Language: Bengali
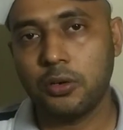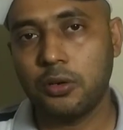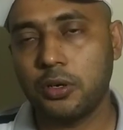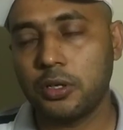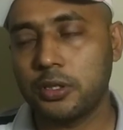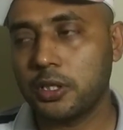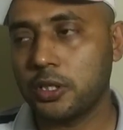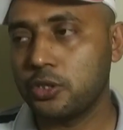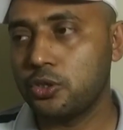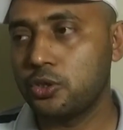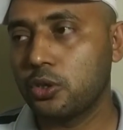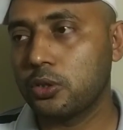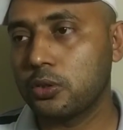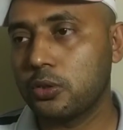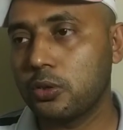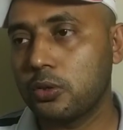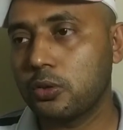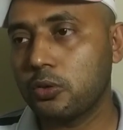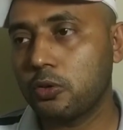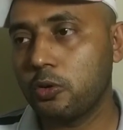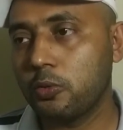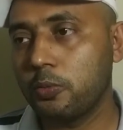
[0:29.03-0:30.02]
অর্থাৎ যত
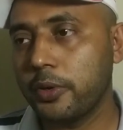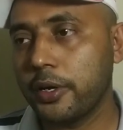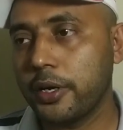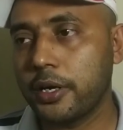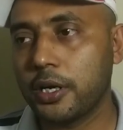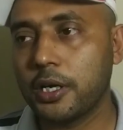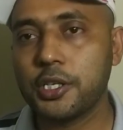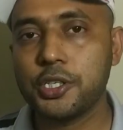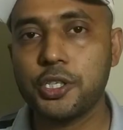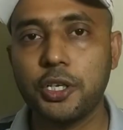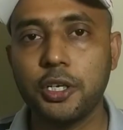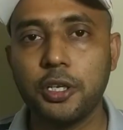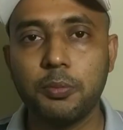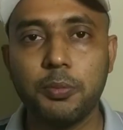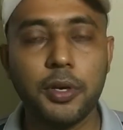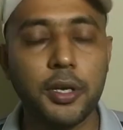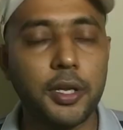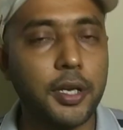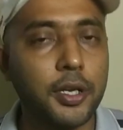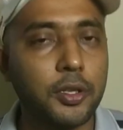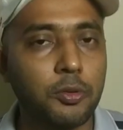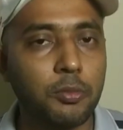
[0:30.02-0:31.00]
রকমের রাসায়নিক
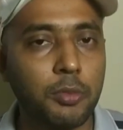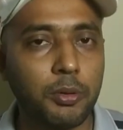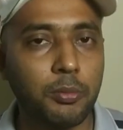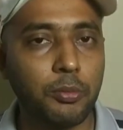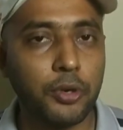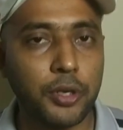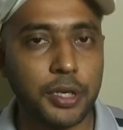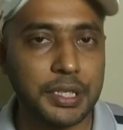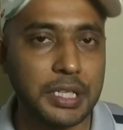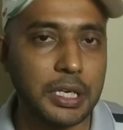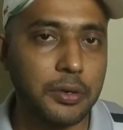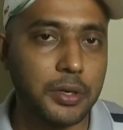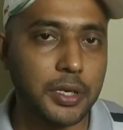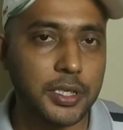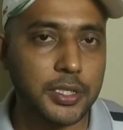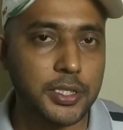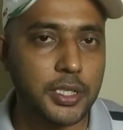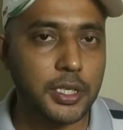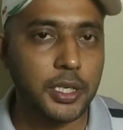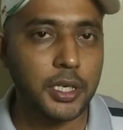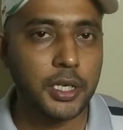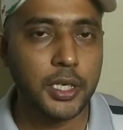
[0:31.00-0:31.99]
বিক্রিয়া তোমার বইয়ে দেওয়া
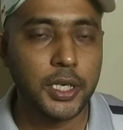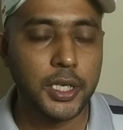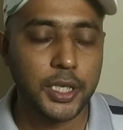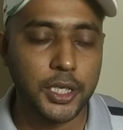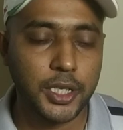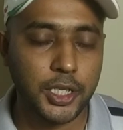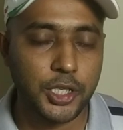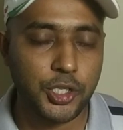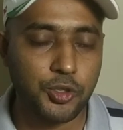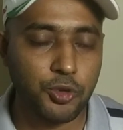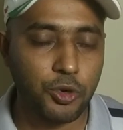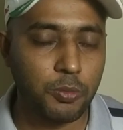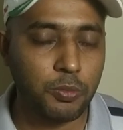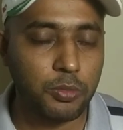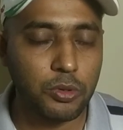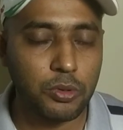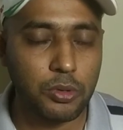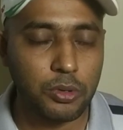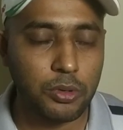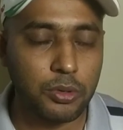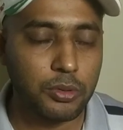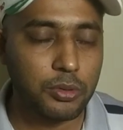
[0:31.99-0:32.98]
আছে এই
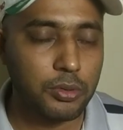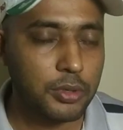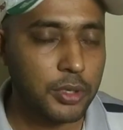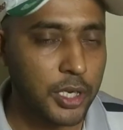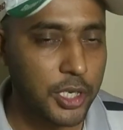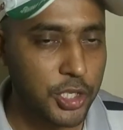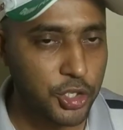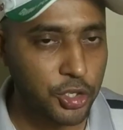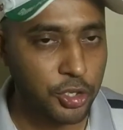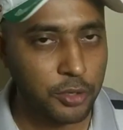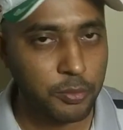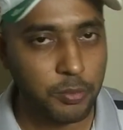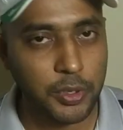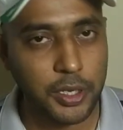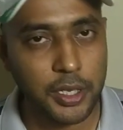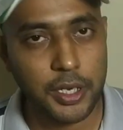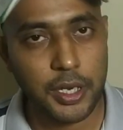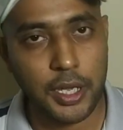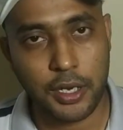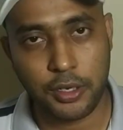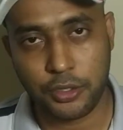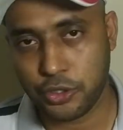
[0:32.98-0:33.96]
সবগুলোর রাসায়নিক
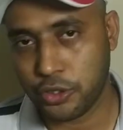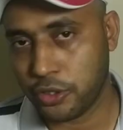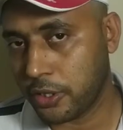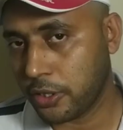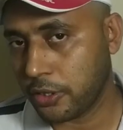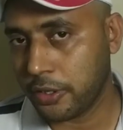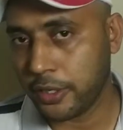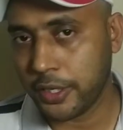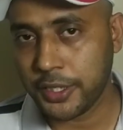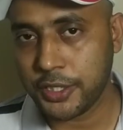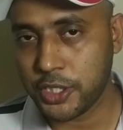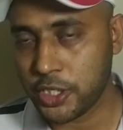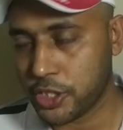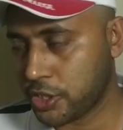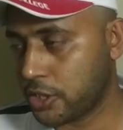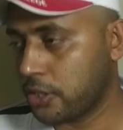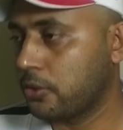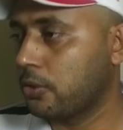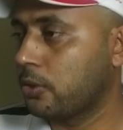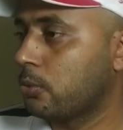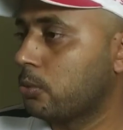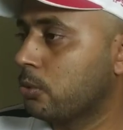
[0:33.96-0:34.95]
বিক্রিয়া আলোচনা করার
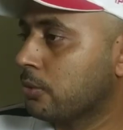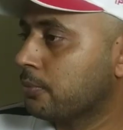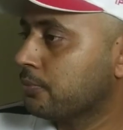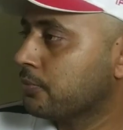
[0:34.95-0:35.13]
চেষ্টা করো